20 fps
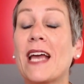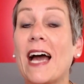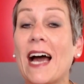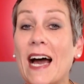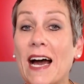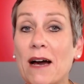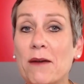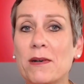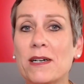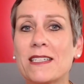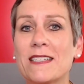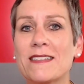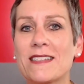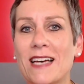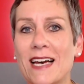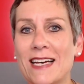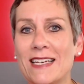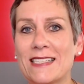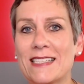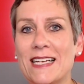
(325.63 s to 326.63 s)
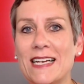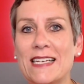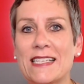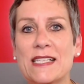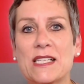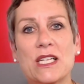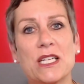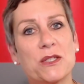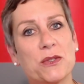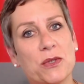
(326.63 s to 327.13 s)
Aber das heißt
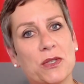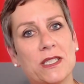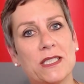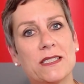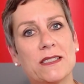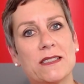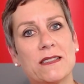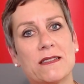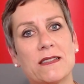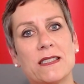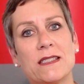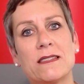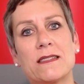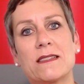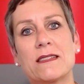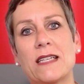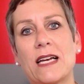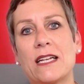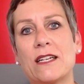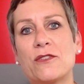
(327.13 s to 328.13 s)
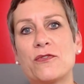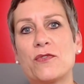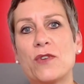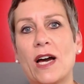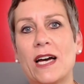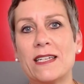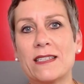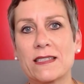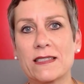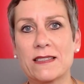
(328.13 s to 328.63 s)
also natürlich, die sind dann für
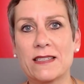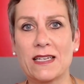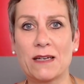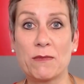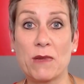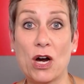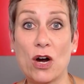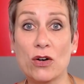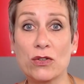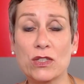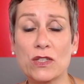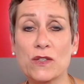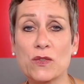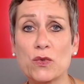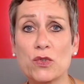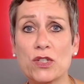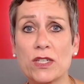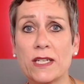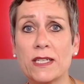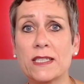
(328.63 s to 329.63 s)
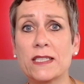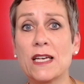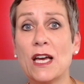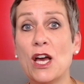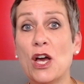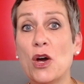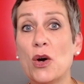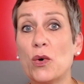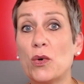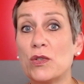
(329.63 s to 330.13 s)
andere Themen auch noch zuständig
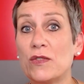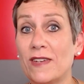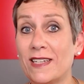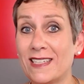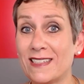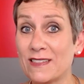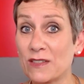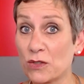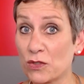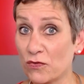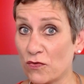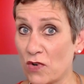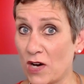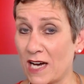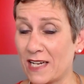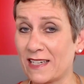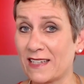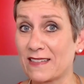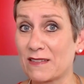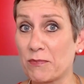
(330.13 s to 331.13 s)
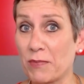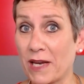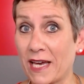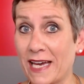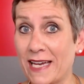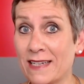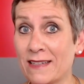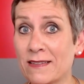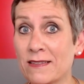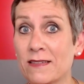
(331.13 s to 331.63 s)
und wenn es irgendwo anders
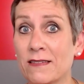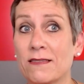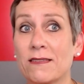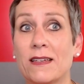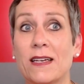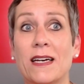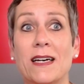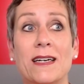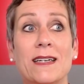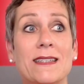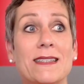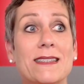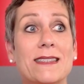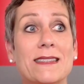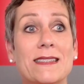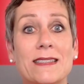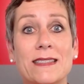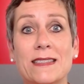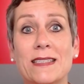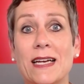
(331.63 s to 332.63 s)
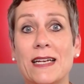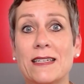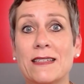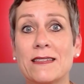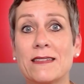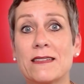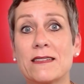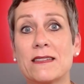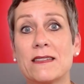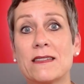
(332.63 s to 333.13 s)
brennt, ja,
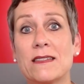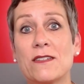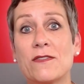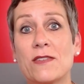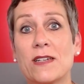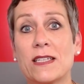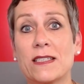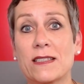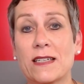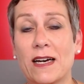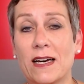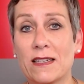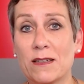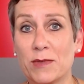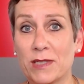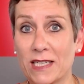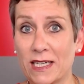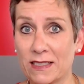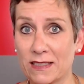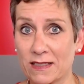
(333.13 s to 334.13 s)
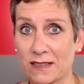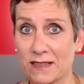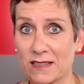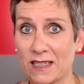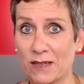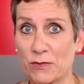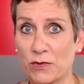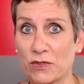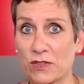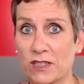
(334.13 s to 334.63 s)
dann sind sie vielleicht gerade mit anderen
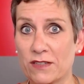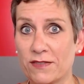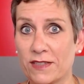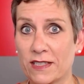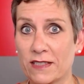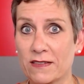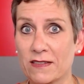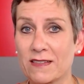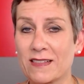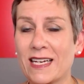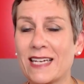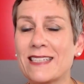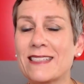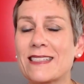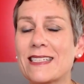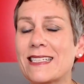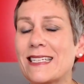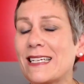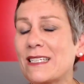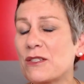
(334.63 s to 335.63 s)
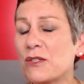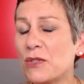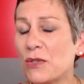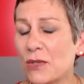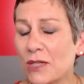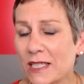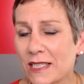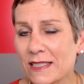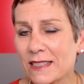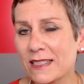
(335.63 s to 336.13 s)
Themen unterwegs. Das heißt,
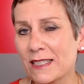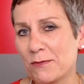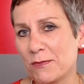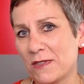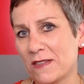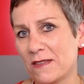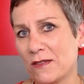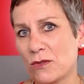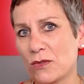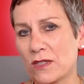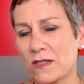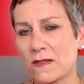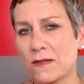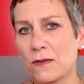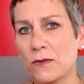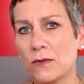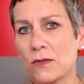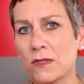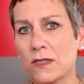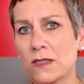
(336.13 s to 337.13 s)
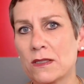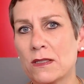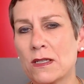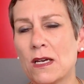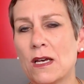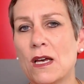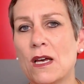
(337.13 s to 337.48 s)
natürlich gibt es Situationen,